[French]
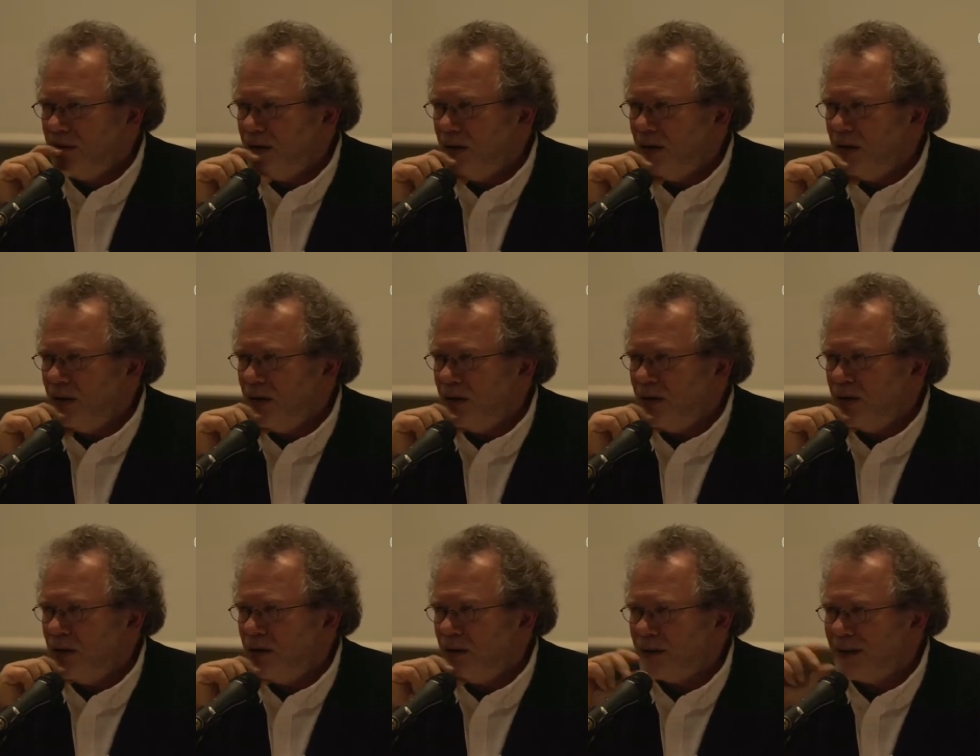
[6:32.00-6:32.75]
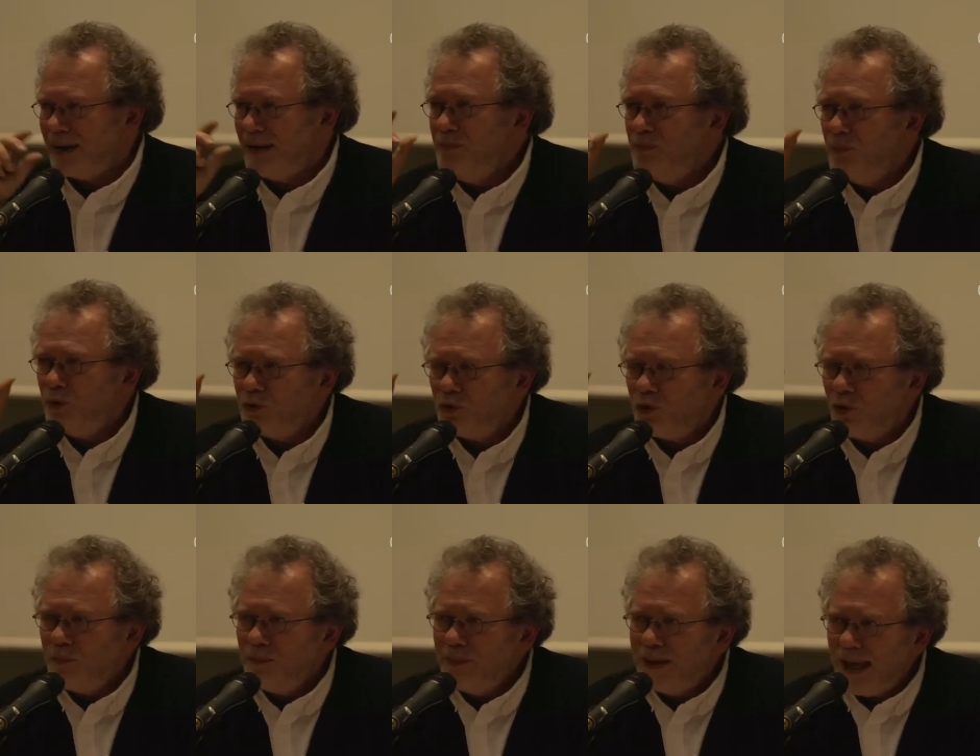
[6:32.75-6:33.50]
euh, qui
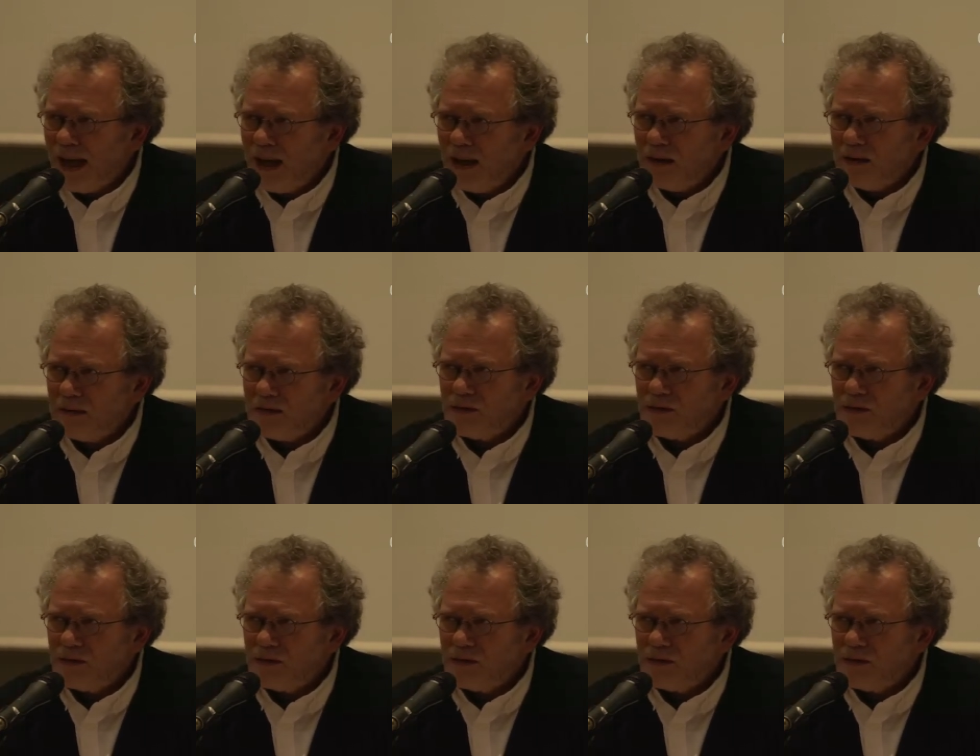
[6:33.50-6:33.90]
montre bien,